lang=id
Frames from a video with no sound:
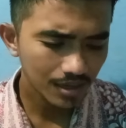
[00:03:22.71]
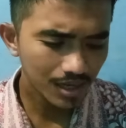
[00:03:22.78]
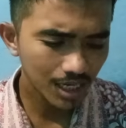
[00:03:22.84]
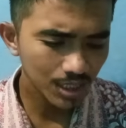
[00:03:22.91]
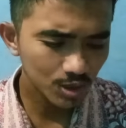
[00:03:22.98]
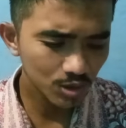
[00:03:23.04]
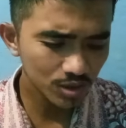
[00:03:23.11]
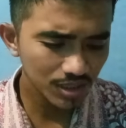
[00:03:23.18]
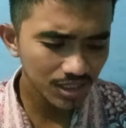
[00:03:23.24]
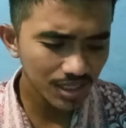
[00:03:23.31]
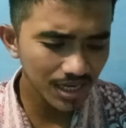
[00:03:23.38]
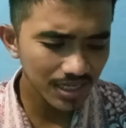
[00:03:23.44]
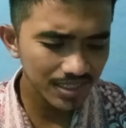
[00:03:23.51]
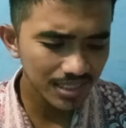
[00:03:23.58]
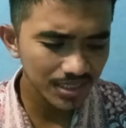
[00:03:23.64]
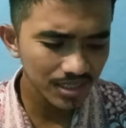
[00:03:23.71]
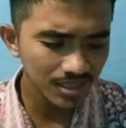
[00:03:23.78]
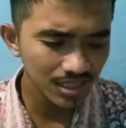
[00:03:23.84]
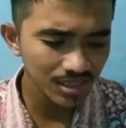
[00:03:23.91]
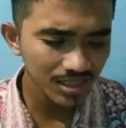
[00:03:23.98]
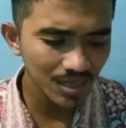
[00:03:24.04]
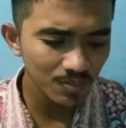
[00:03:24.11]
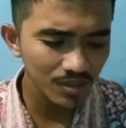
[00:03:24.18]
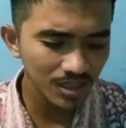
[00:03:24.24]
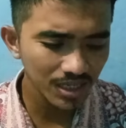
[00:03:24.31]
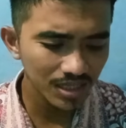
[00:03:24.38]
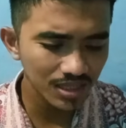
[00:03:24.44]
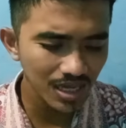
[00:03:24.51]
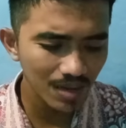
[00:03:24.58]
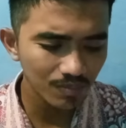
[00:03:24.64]
Kasus ia dijadikan kambing
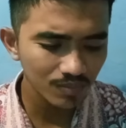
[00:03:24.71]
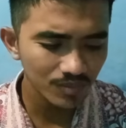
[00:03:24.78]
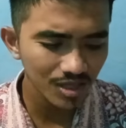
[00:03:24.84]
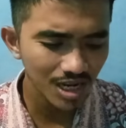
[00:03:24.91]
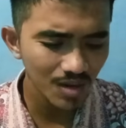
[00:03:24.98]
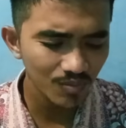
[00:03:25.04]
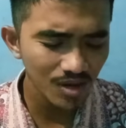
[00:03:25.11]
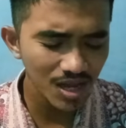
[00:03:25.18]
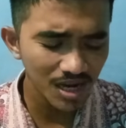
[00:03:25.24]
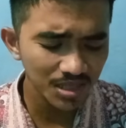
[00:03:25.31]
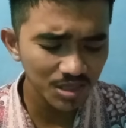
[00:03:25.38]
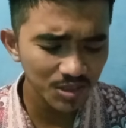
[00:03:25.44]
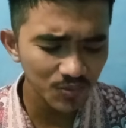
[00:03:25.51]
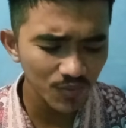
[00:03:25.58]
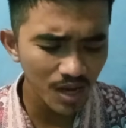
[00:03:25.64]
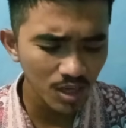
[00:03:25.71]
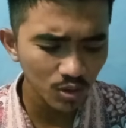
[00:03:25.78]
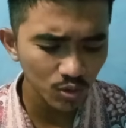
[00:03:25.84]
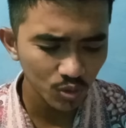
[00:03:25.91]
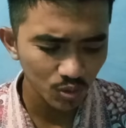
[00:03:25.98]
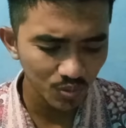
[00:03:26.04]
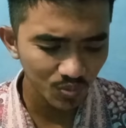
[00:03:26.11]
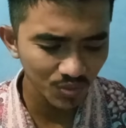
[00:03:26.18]
hitam dalam laga terbaru